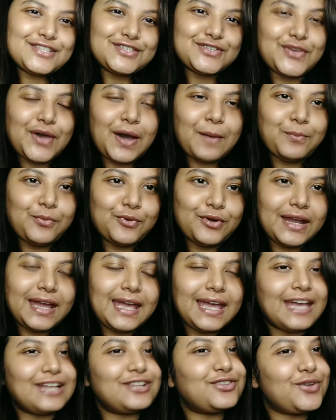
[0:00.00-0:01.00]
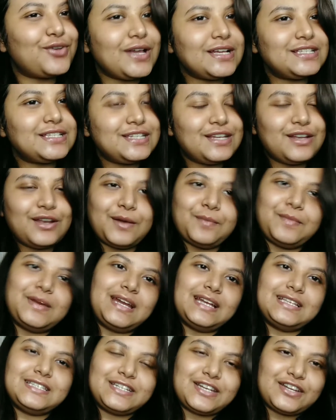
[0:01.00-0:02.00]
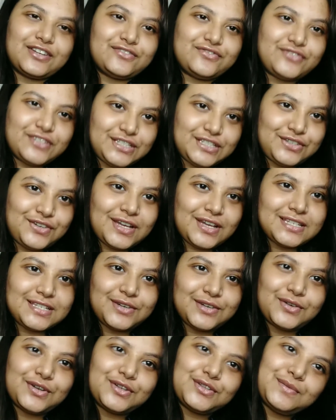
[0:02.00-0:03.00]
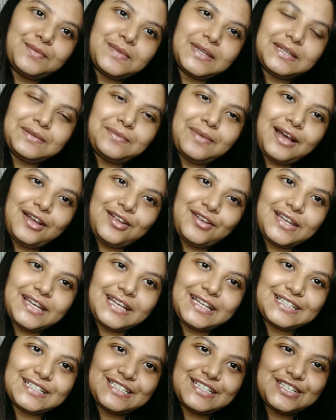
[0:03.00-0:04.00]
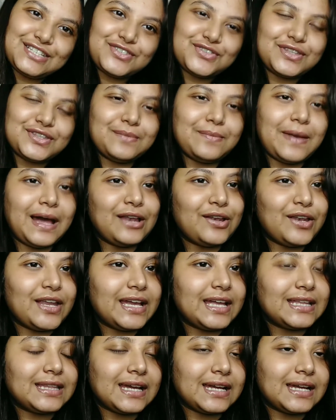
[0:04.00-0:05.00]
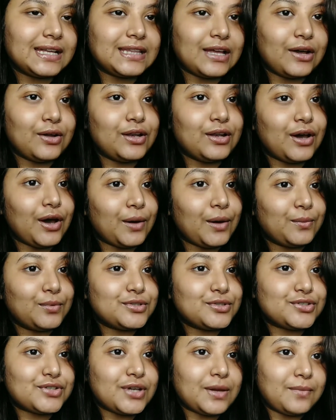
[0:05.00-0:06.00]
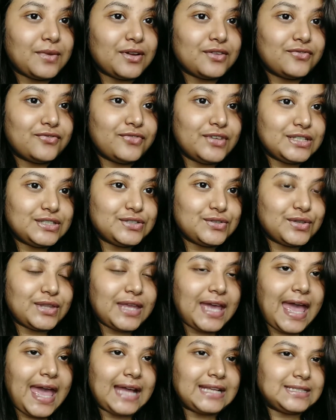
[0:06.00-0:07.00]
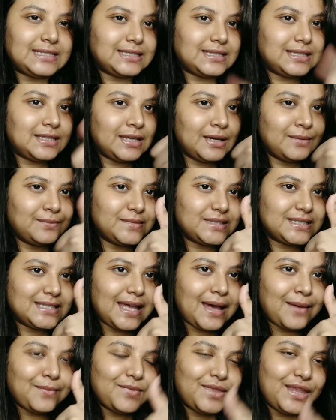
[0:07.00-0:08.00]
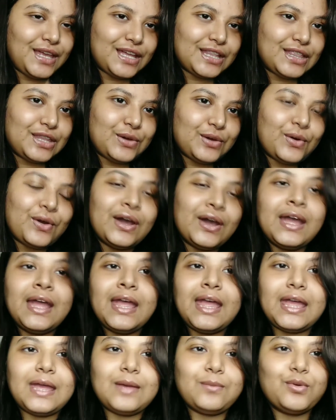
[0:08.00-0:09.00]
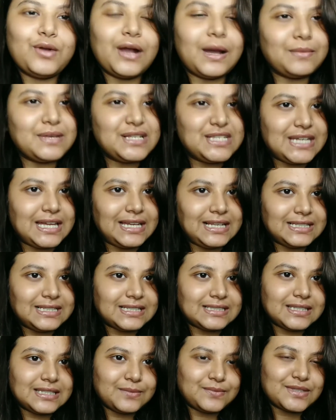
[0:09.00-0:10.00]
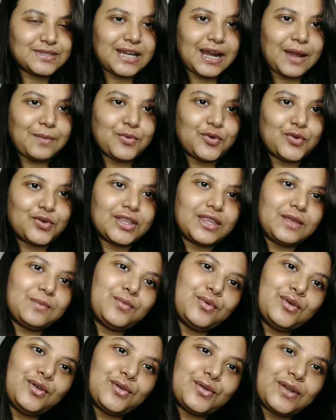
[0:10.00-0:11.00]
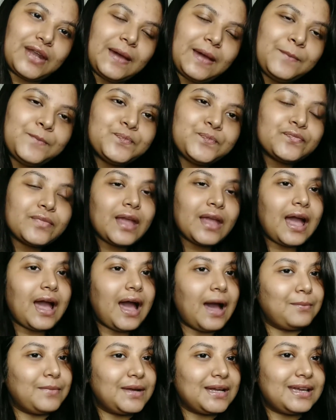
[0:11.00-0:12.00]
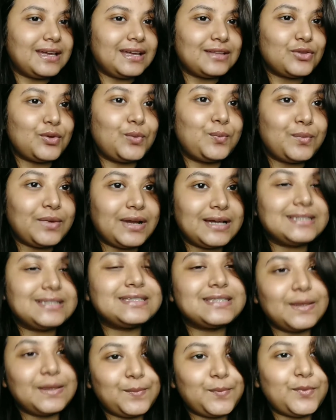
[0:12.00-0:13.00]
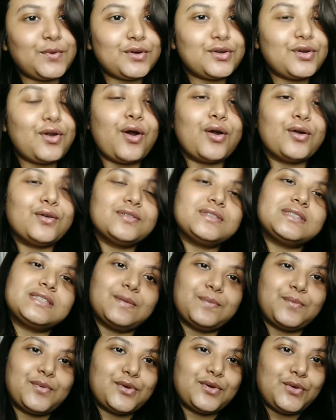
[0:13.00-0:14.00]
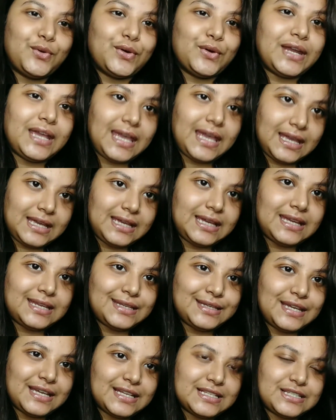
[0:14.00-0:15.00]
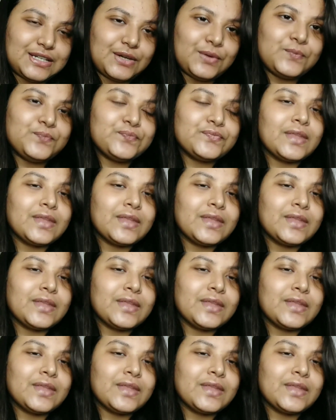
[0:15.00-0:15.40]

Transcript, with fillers: সো আপুরা এই তো এই ছিল আমার আজকের ভিডিও আশা করি তোমাদের ভালো লেগেছে যদি ভালো লেগে থাকে তাহলে অবশ্যই আমার ভিডিওতে একটা থামস আপ দিয়ে দিও এবং আমার চ্যানেলটা সাবস্ক্রাইব করতে ভুলো না আমাকে তোমরা সাপোর্ট করো সাপোর্ট করে এগিয়ে নিয়ে যাও